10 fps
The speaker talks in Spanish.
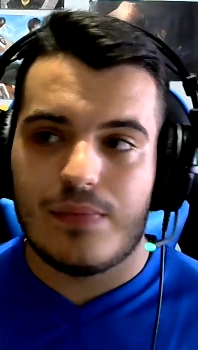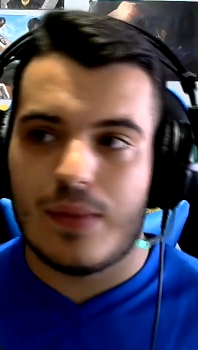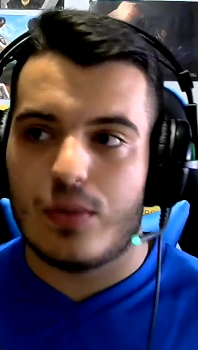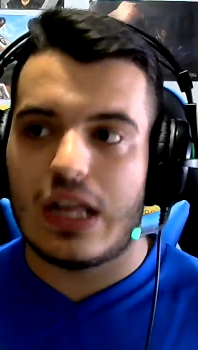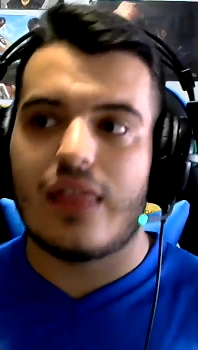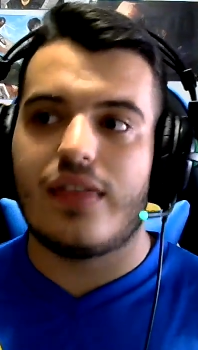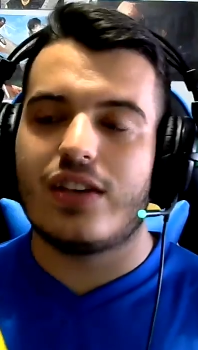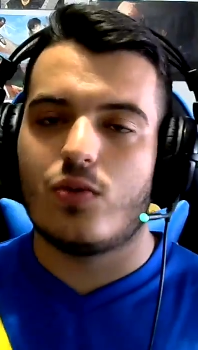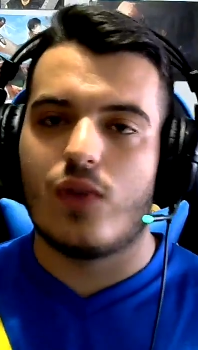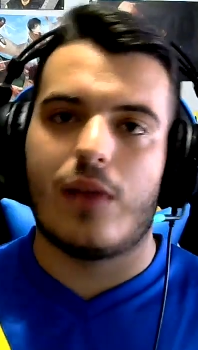te
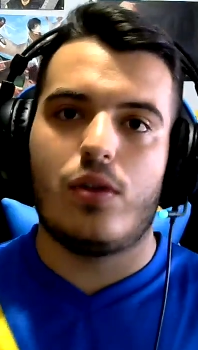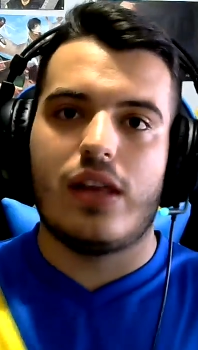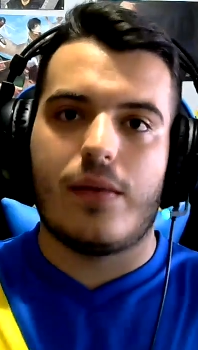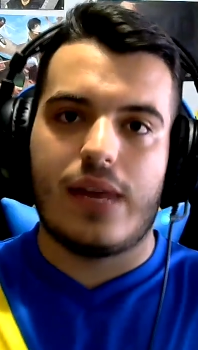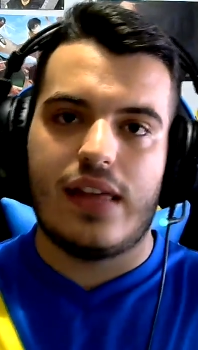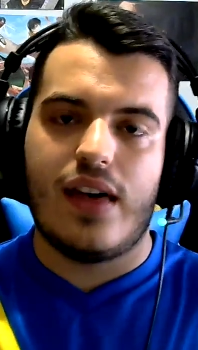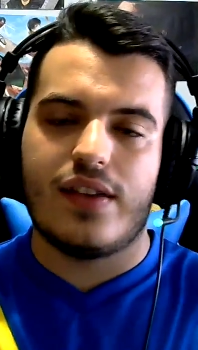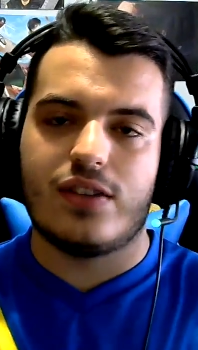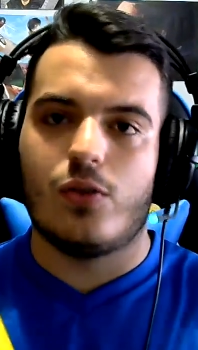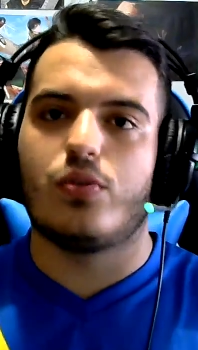potencias un árbol de
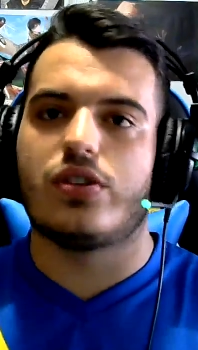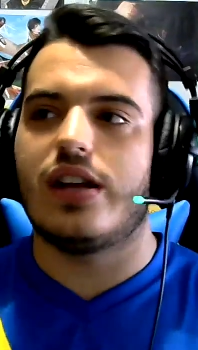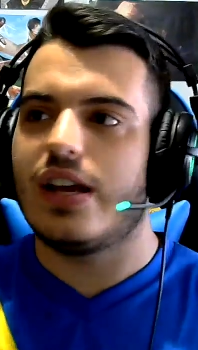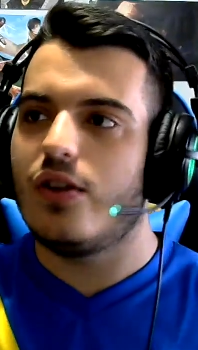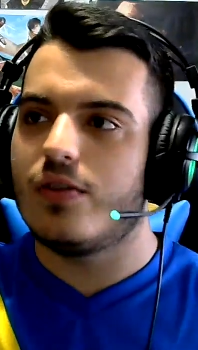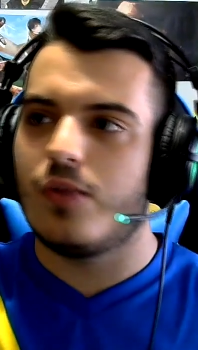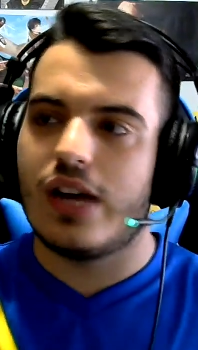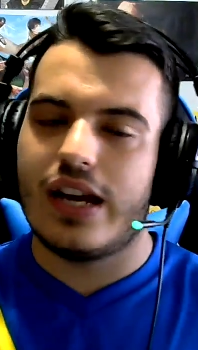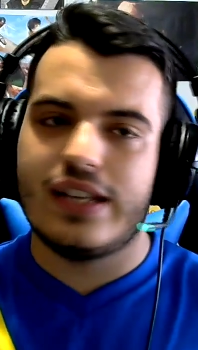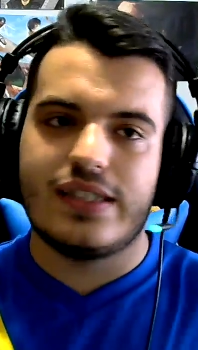habilidades, ¿no? Pues ahora quiero
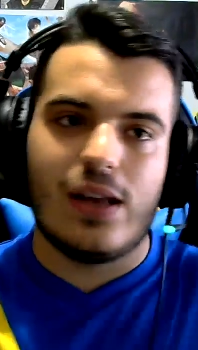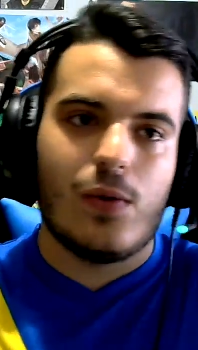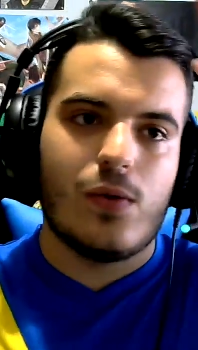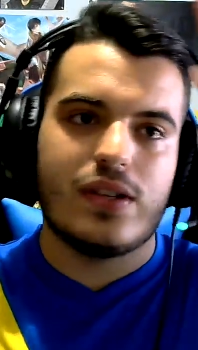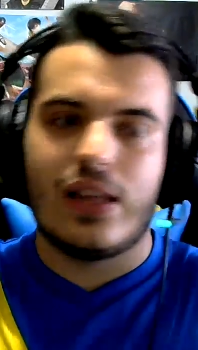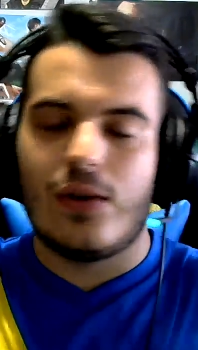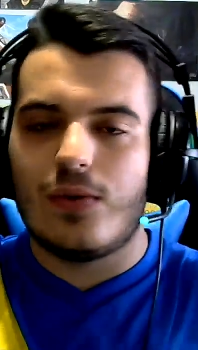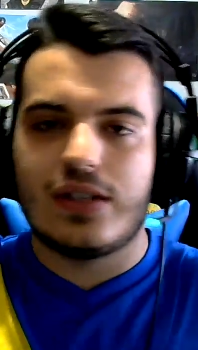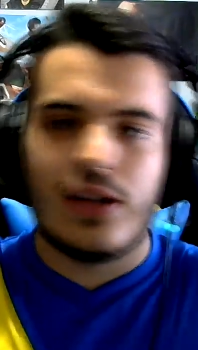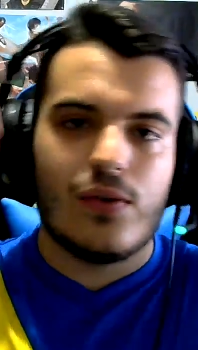desbloquear esta, luego esta,
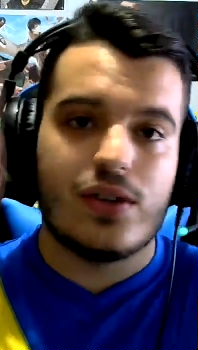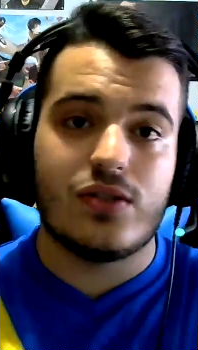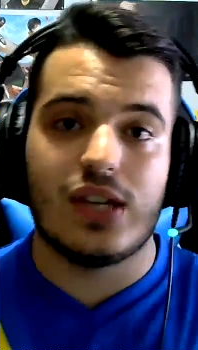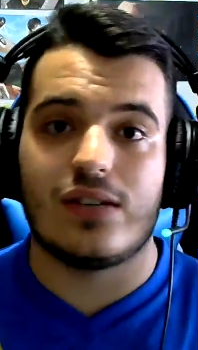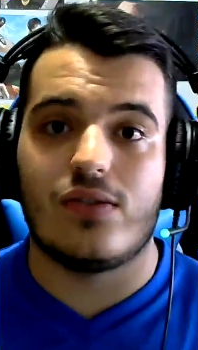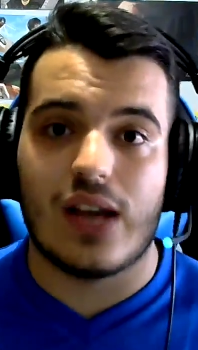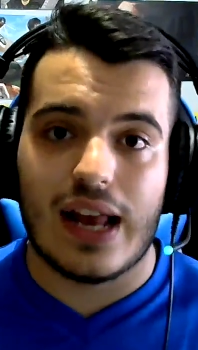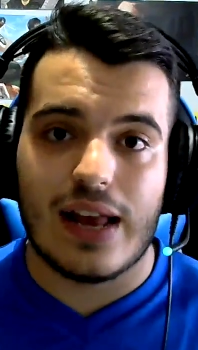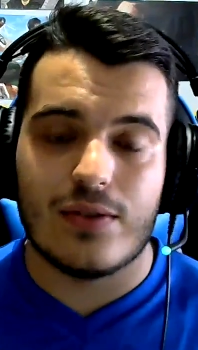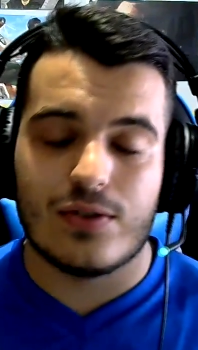luego esta, luego esto y es lo que
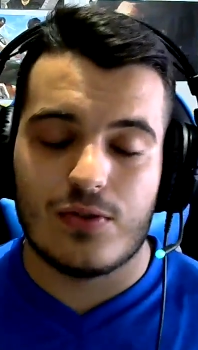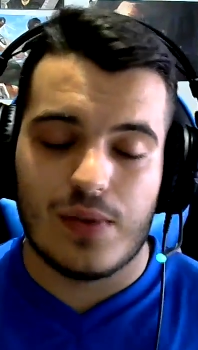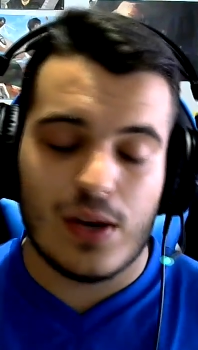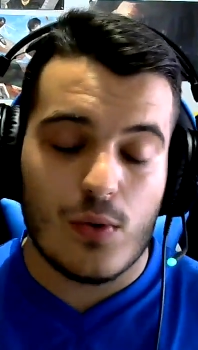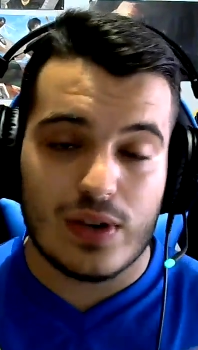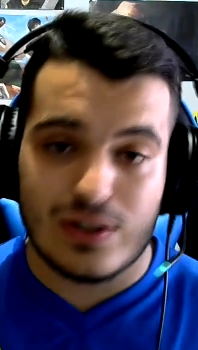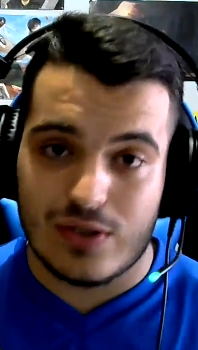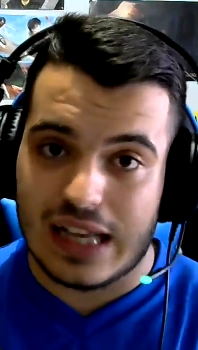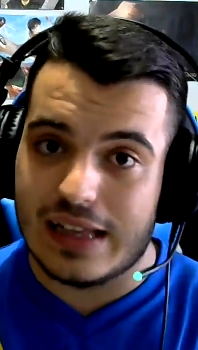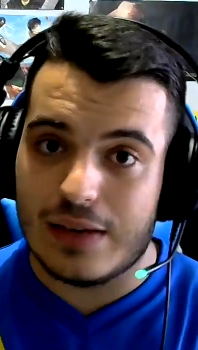hará subir
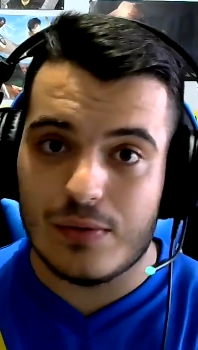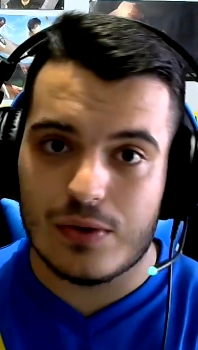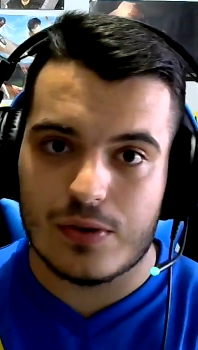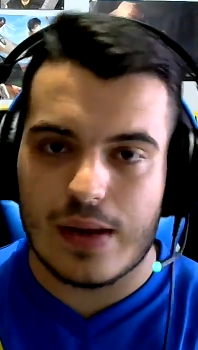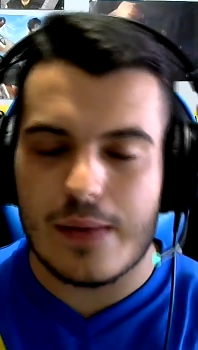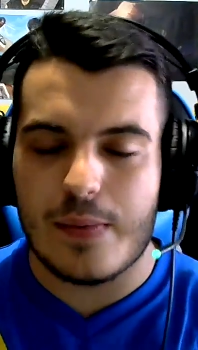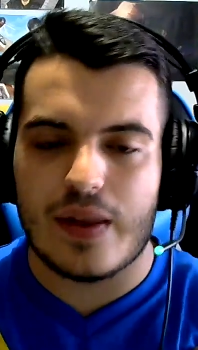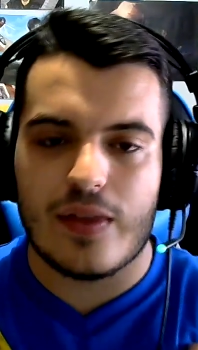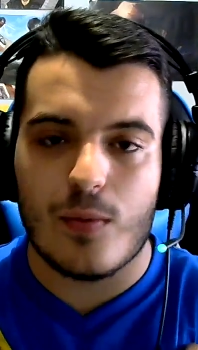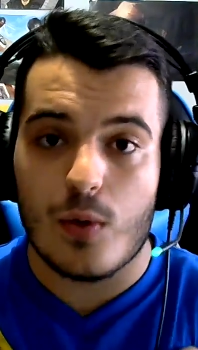nuestros atributos, ¿vale? Me
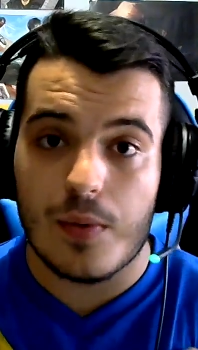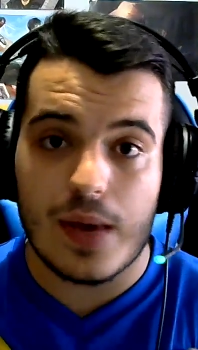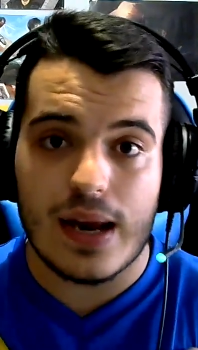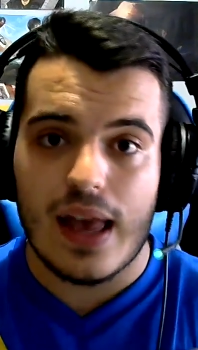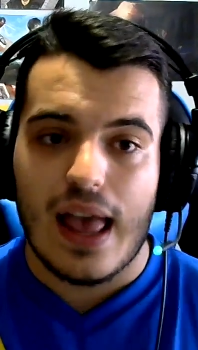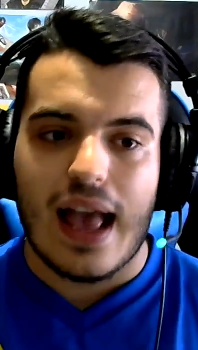parece muy bien.